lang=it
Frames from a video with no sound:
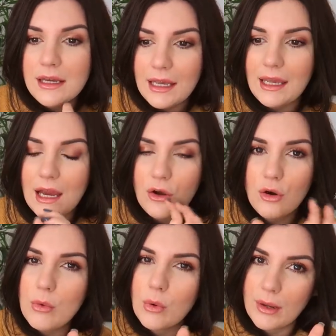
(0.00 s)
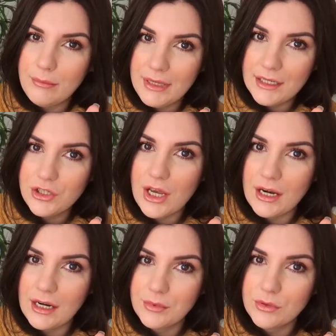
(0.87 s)
e comunque a
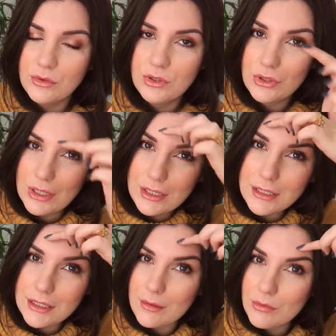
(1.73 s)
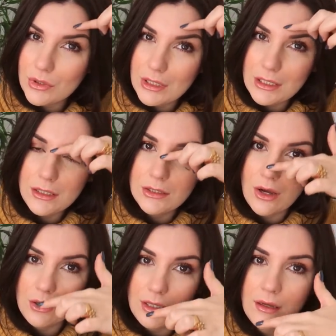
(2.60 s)
bilanciare la produzione di sebo nelle
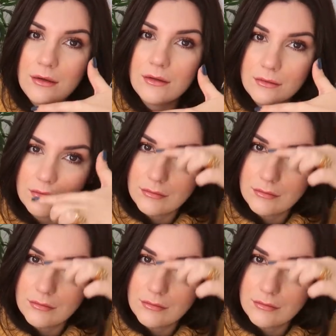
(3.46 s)
zone